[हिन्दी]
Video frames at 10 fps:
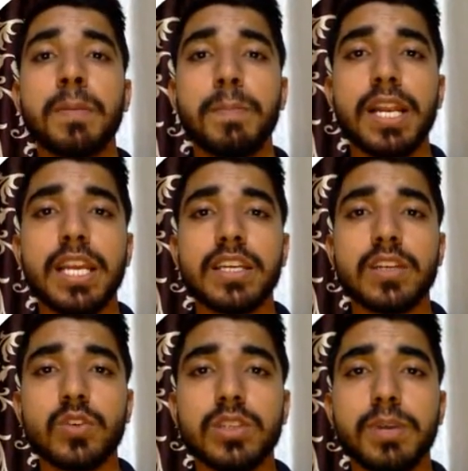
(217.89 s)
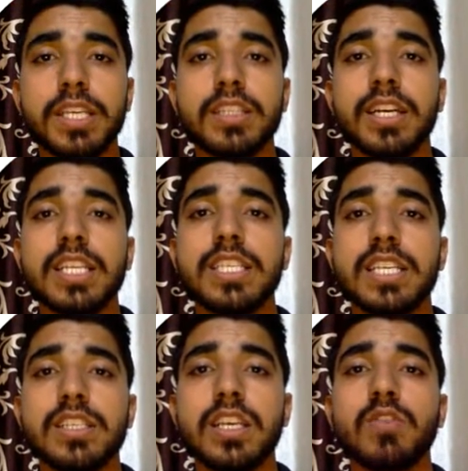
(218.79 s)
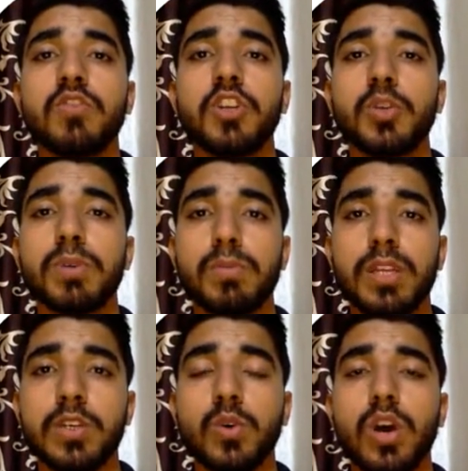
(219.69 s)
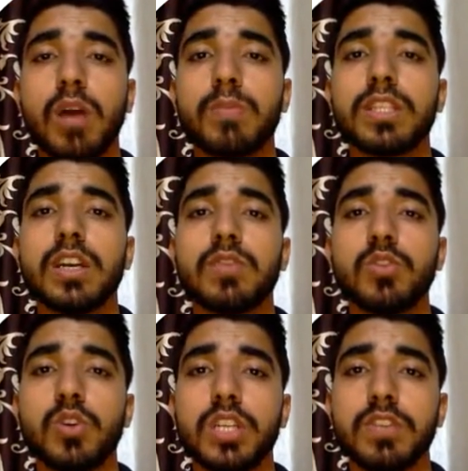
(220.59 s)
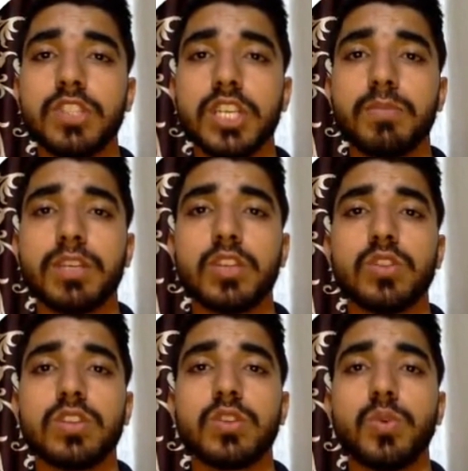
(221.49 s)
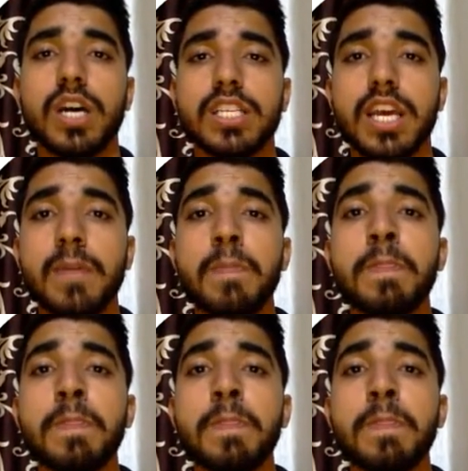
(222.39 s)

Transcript: बेल आइकन को दबाइए ताकि जैसे ही वो वीडियो पब्लिक हो आप तक वो नोटिफिकेशन के थ्रू आ जाए